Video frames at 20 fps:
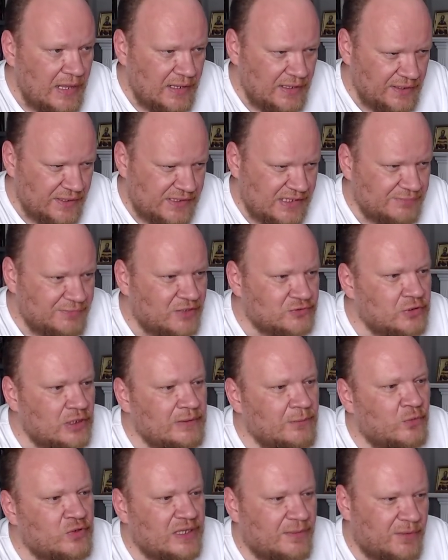Если бы
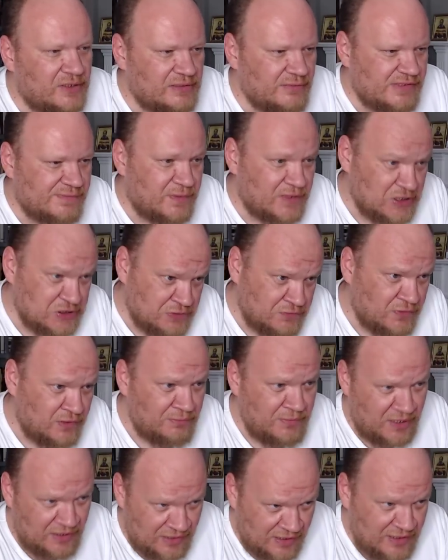кто-нибудь об этом спрашивал
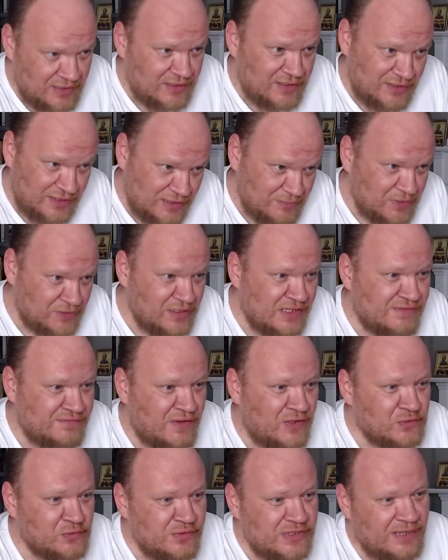меня, я бы
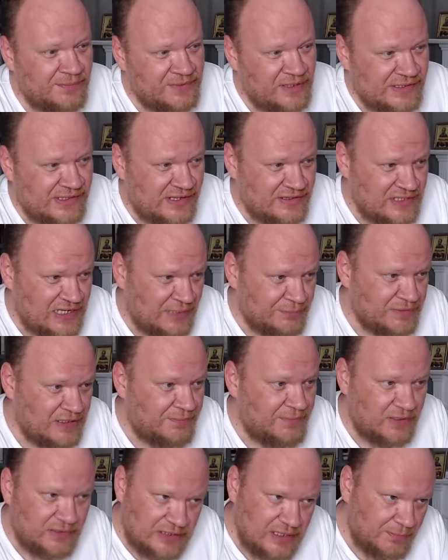назвал русским национальным
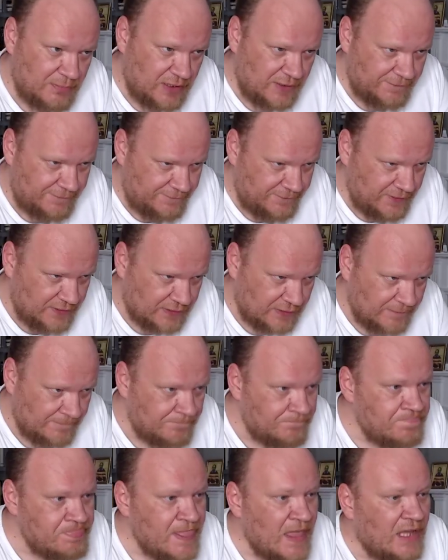напитком кефир –
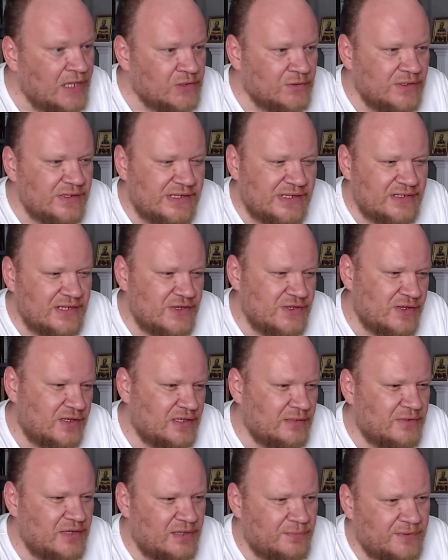то есть
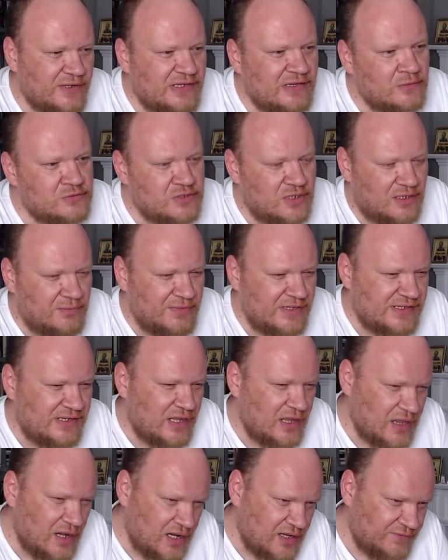сначала бы я послушал
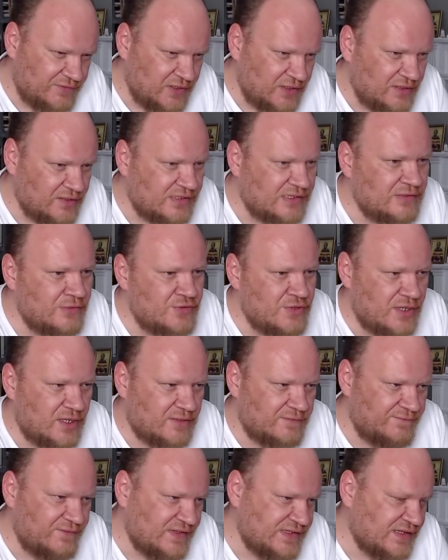обязательно в таких
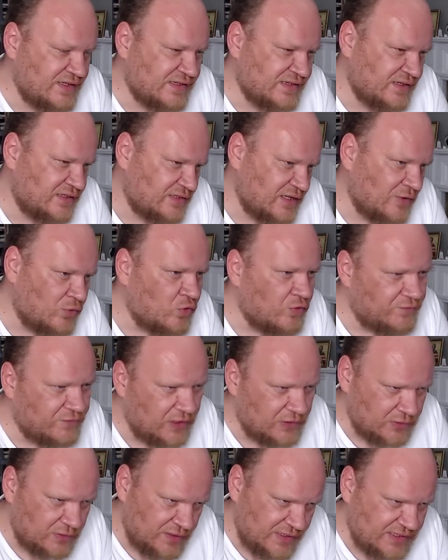случаях визги знатоков,
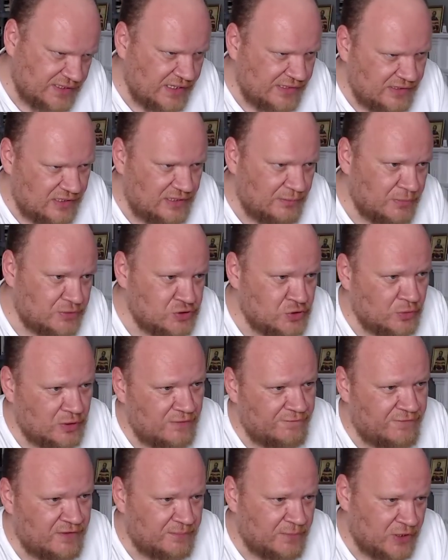которые сказали бы, что
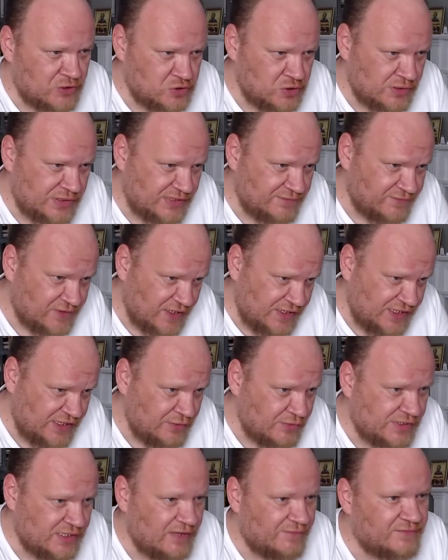кефир пришелся в
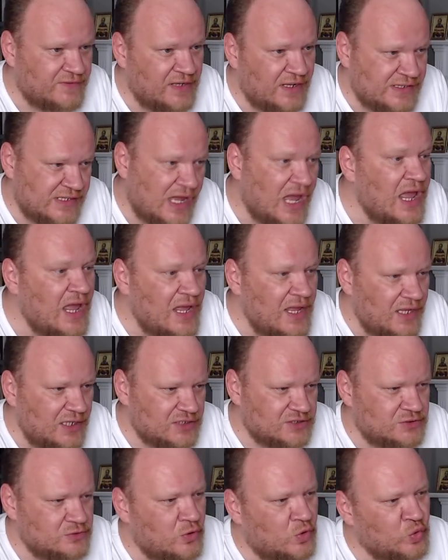Россию с Кавказа и
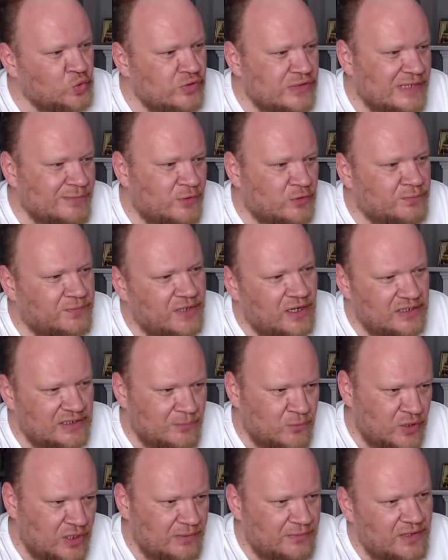что к русским он
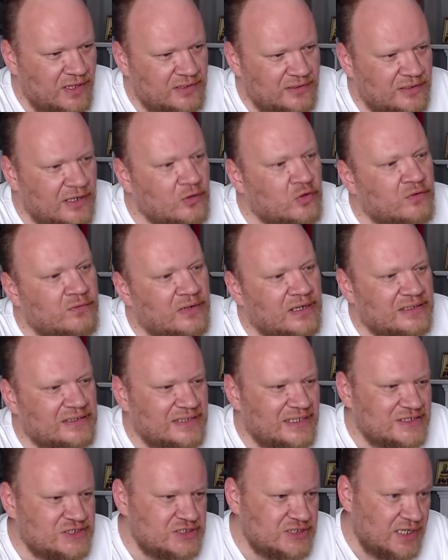поэтому не имеет никакого
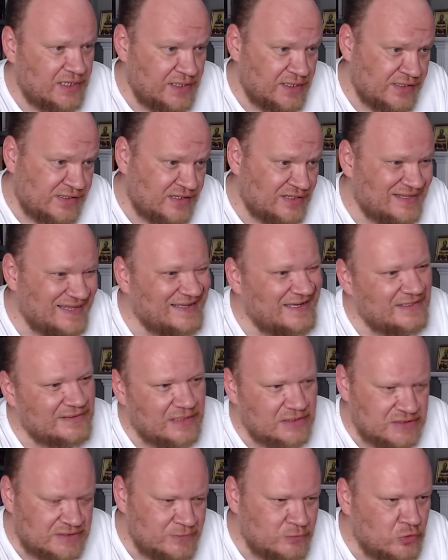отношения. Знатоки
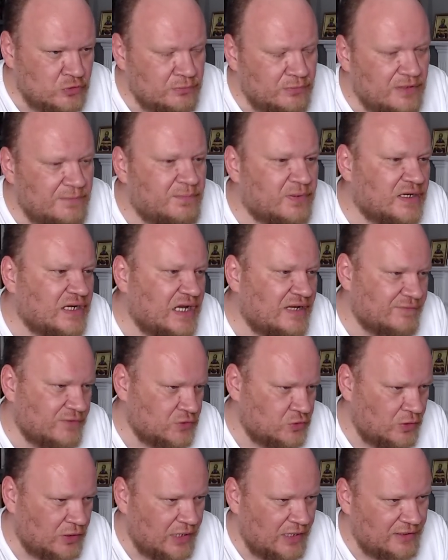даже могут быть правы,
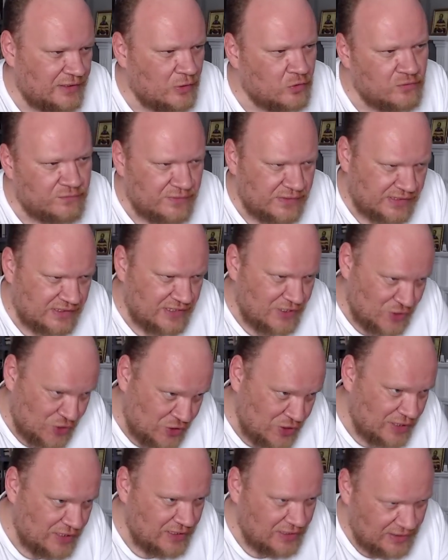только никакого
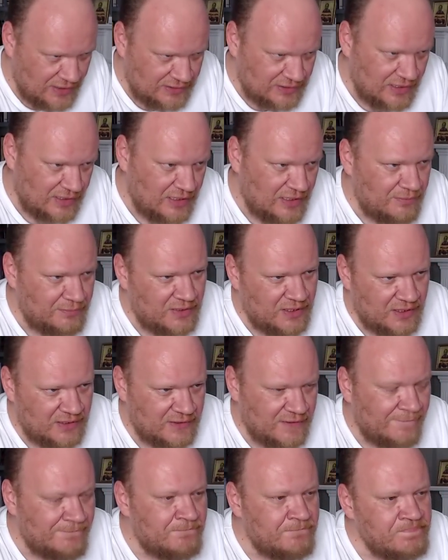значения это не имеет.
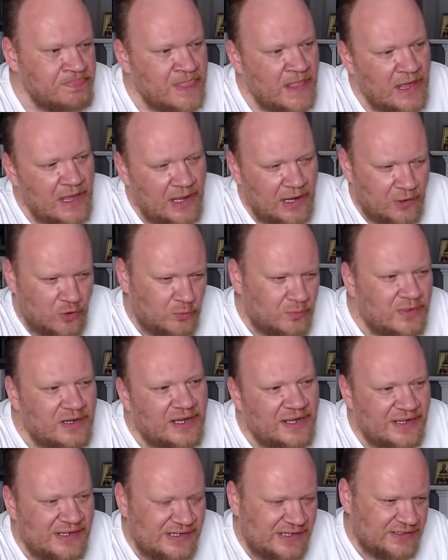
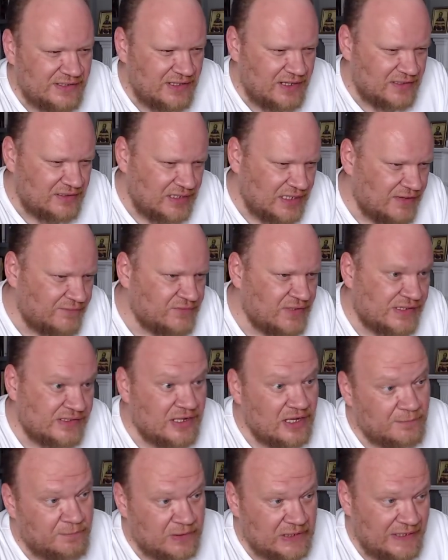Любая седая древность,
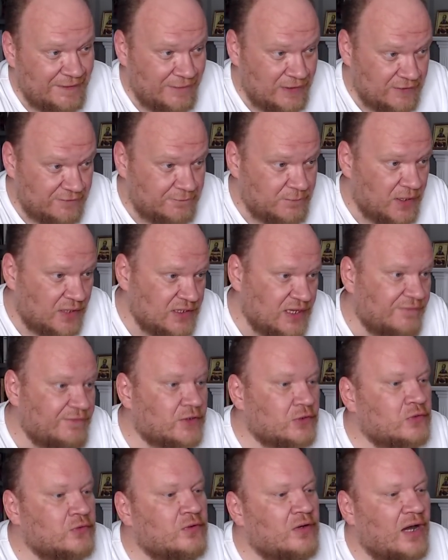как правило, вполне
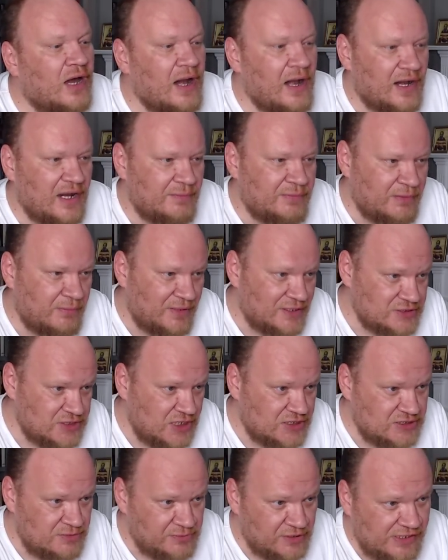виртуальна и при
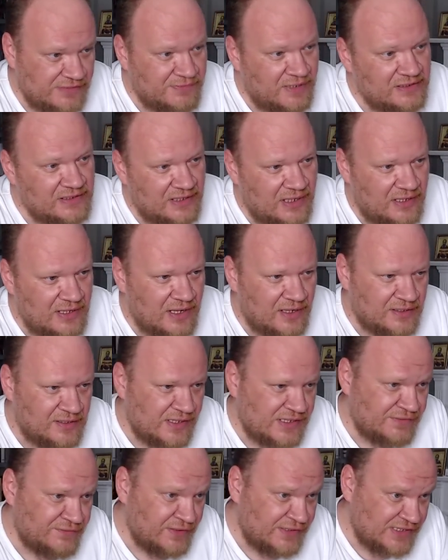ближайшем рассмотрении
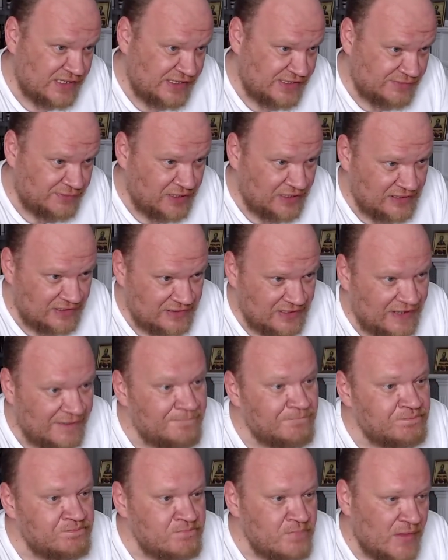оказывается изобретена.
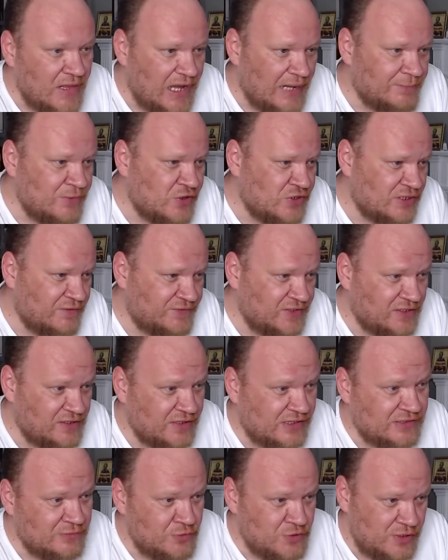Обычно в
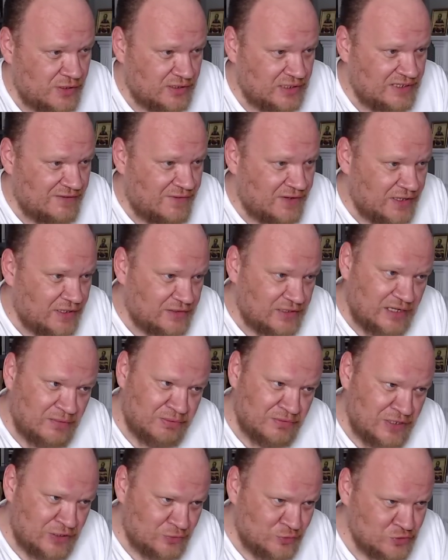таких случаях говорят
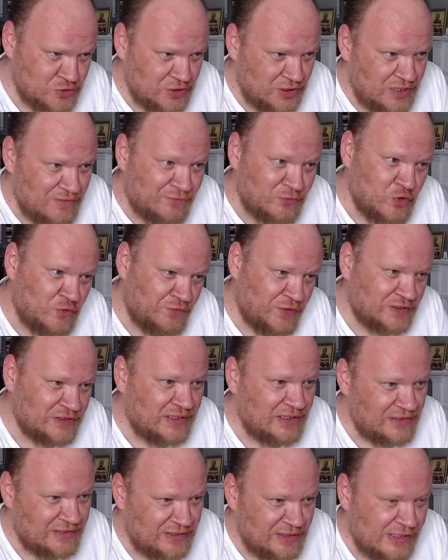обнаружена, «вновь
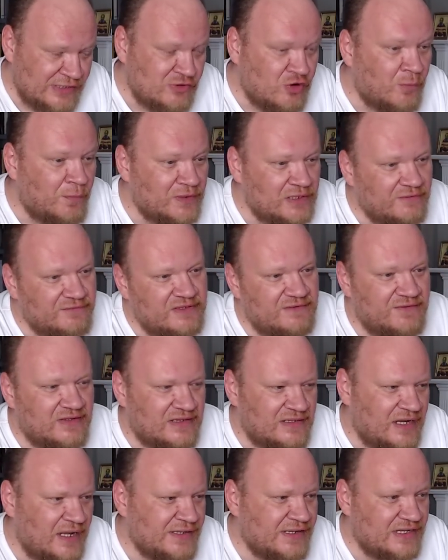открыта, раскопана в
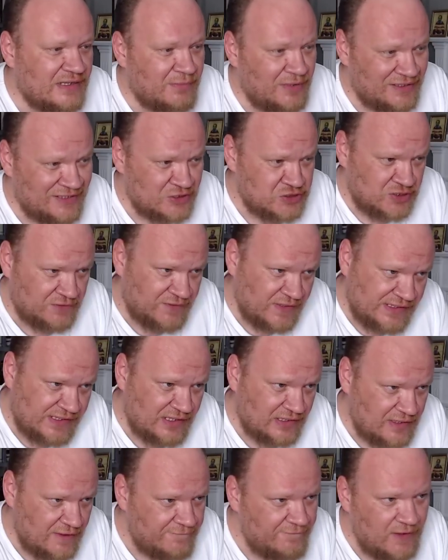19 или даже
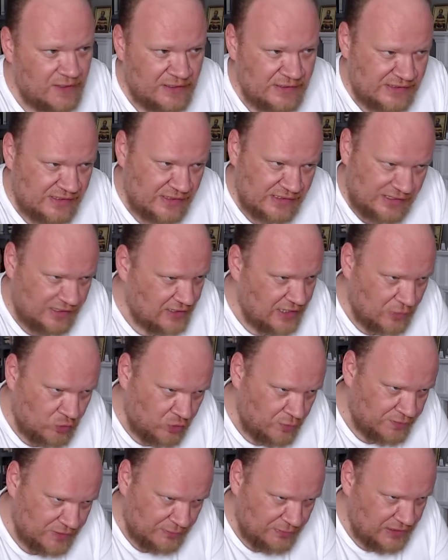20 веке. Здесь
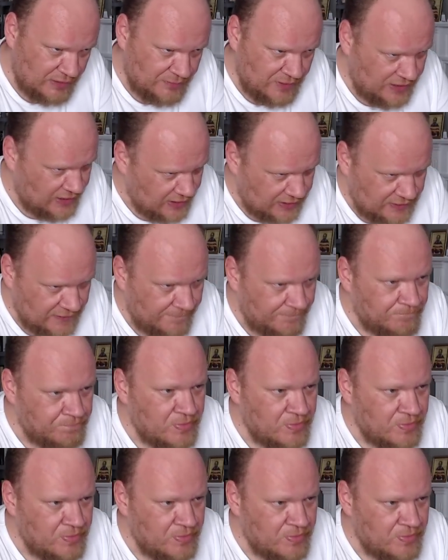никакой проблемы нет.